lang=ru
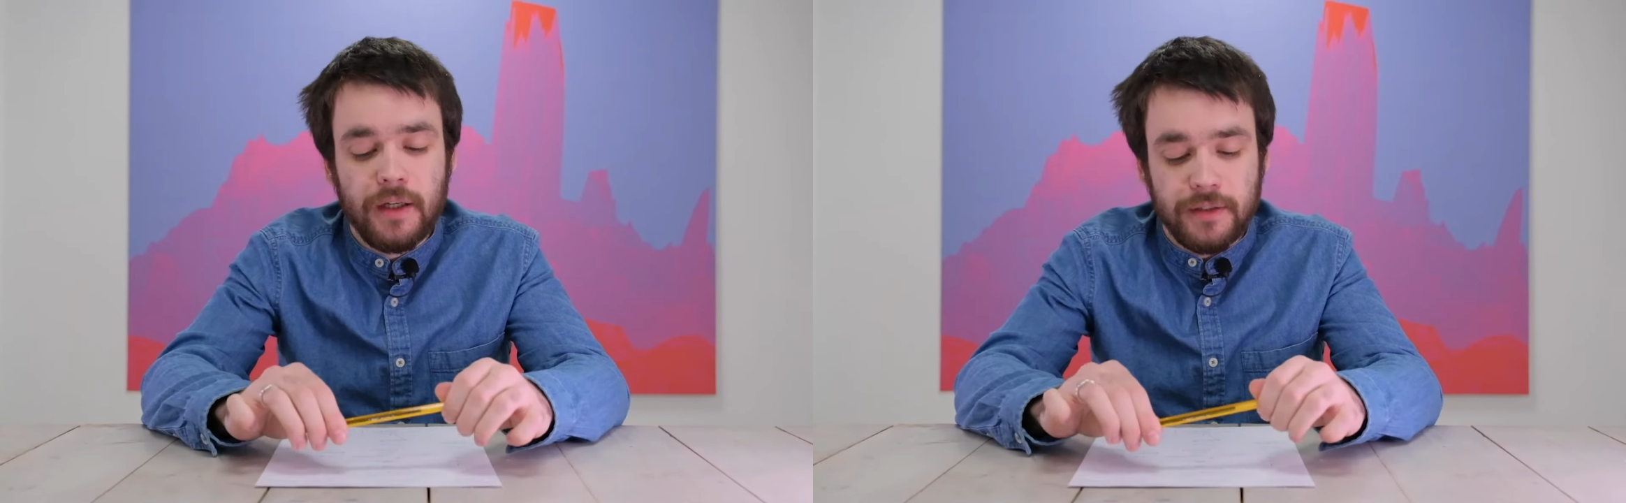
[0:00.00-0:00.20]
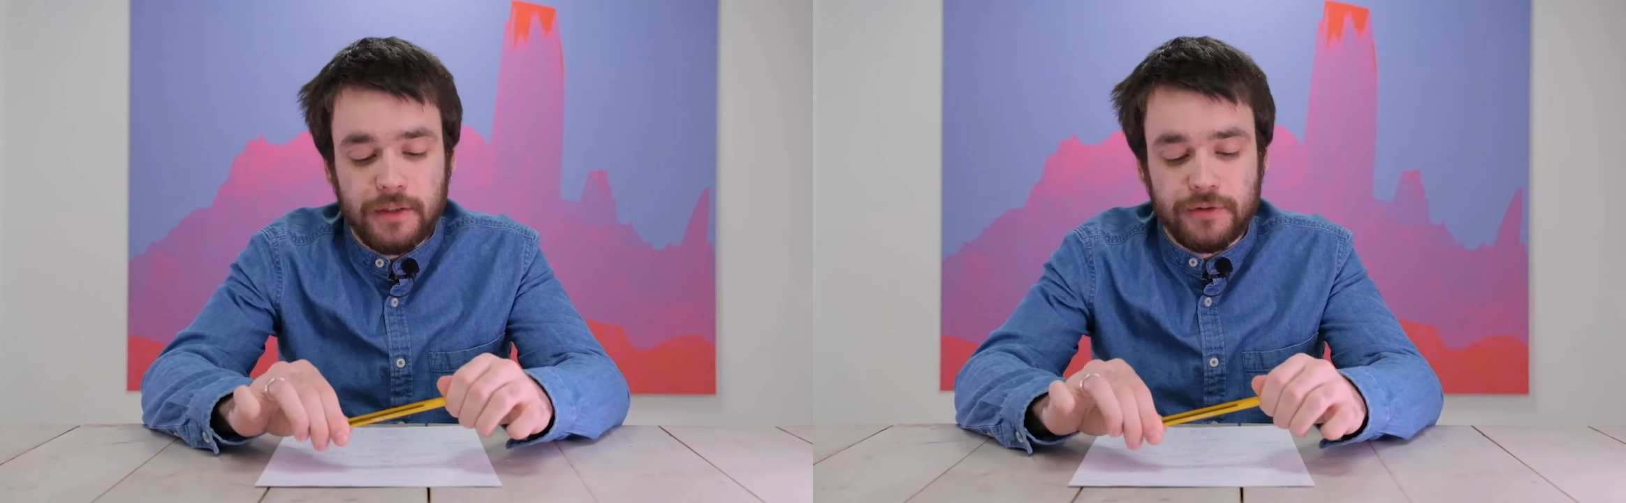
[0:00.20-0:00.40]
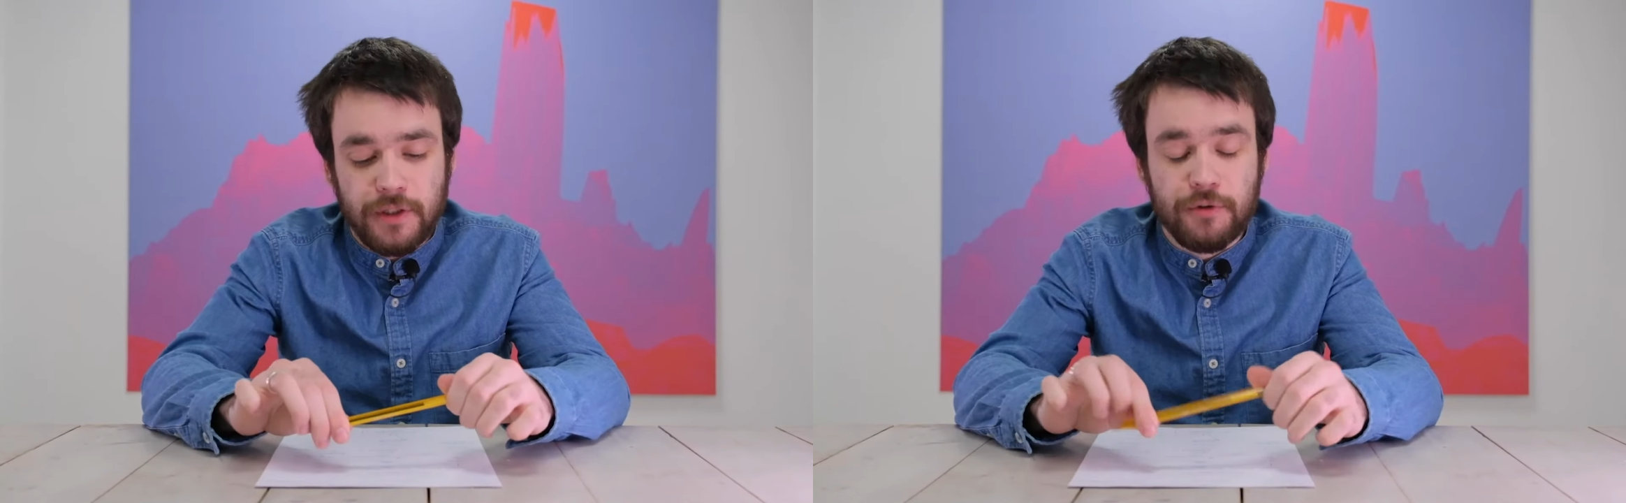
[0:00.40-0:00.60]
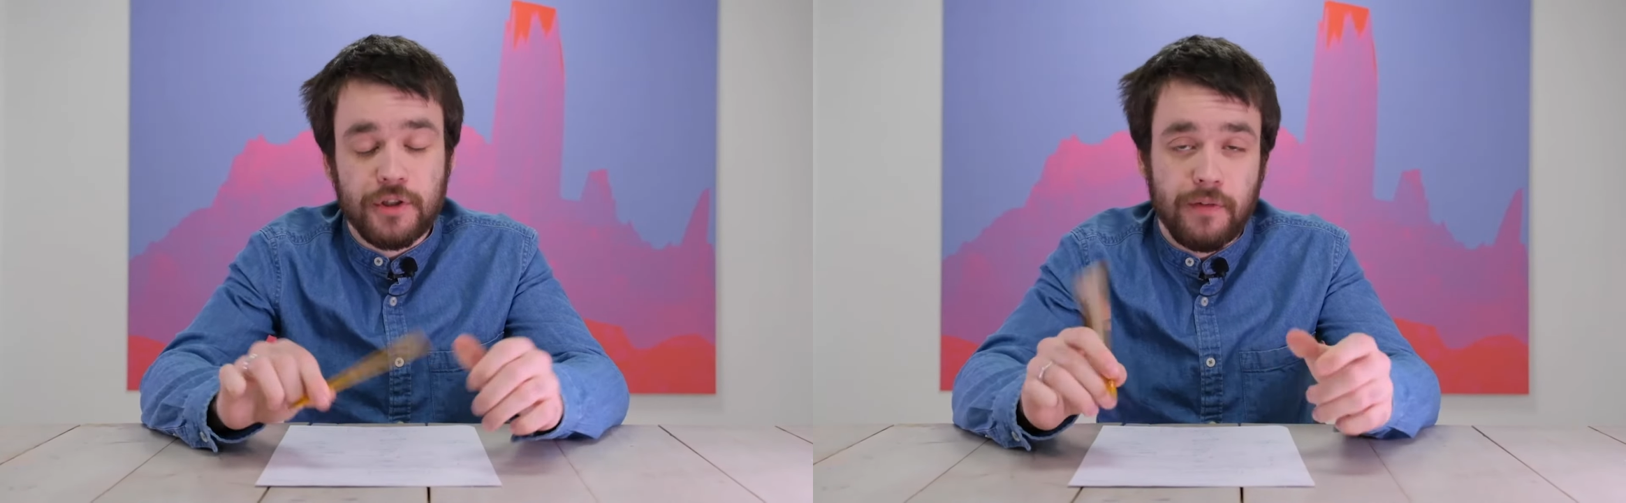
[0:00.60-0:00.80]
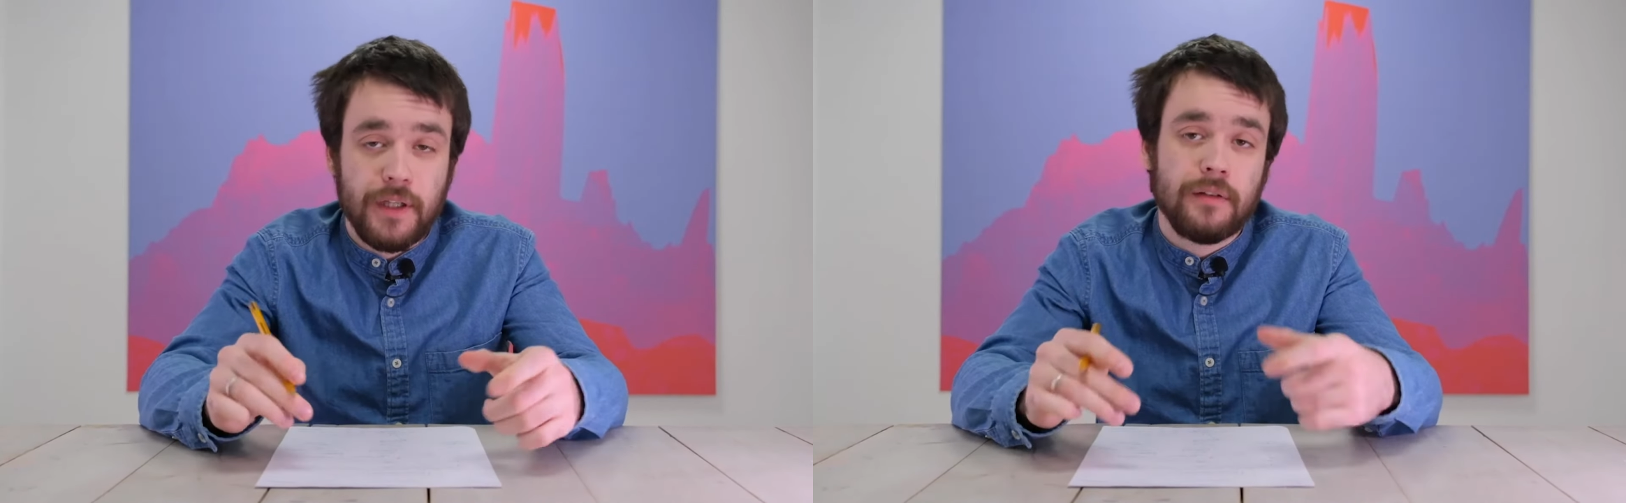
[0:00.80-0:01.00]
Да, то есть, короче
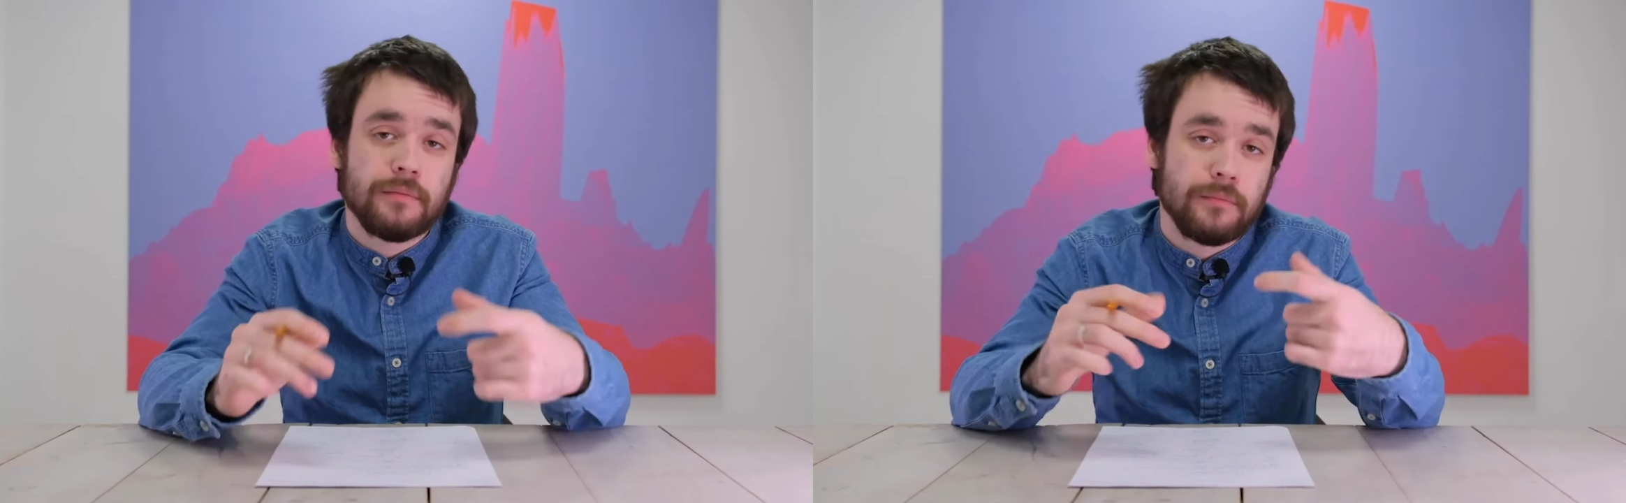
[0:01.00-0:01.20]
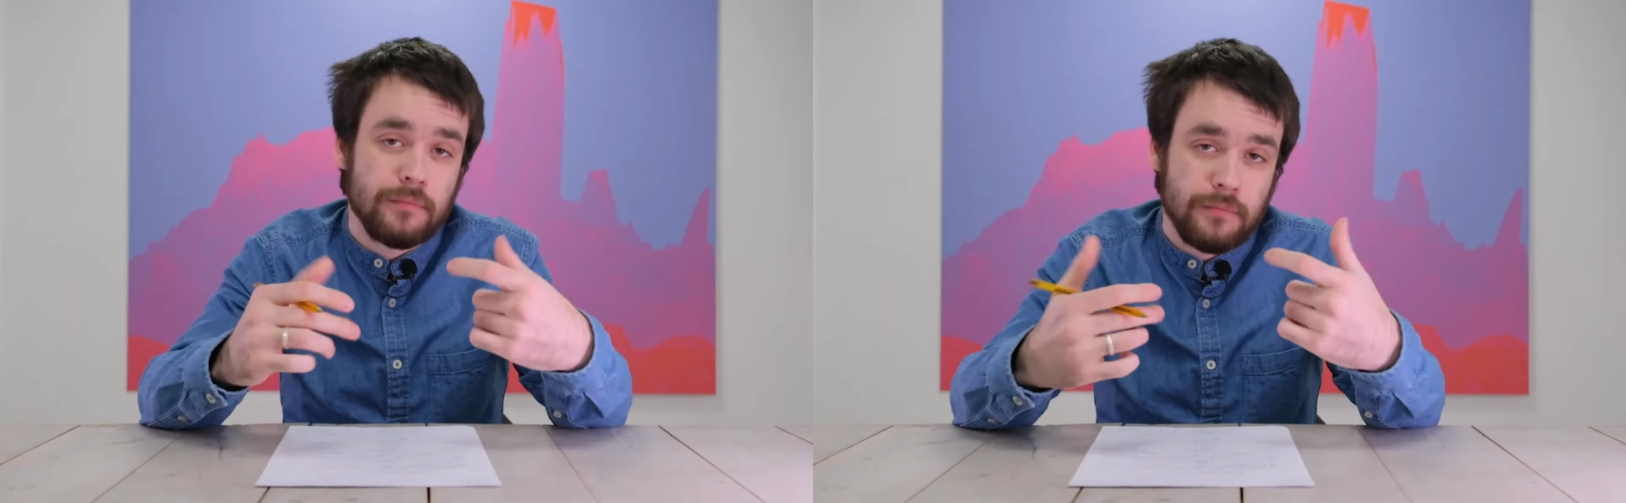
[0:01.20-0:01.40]
говоря,